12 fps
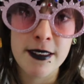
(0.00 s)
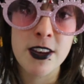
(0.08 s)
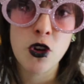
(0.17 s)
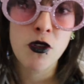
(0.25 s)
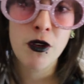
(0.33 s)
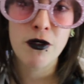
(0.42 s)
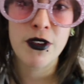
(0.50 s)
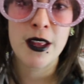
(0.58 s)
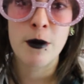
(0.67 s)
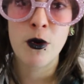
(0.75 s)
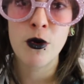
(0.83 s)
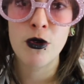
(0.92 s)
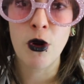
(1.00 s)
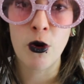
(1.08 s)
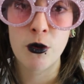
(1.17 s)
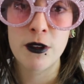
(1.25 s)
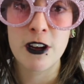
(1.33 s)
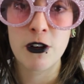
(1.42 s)
C'est juste que finalement on se rend
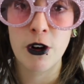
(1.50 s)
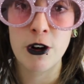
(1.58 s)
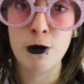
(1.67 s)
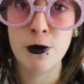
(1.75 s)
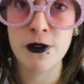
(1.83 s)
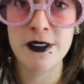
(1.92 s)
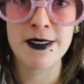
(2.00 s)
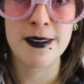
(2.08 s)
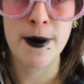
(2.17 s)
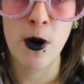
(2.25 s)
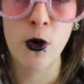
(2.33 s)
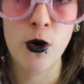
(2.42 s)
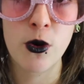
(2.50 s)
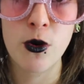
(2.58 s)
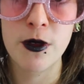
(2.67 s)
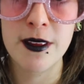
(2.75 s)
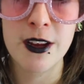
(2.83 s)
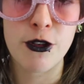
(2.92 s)
compte à l'opposé de ses parents que
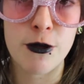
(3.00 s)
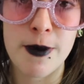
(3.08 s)
Courtney est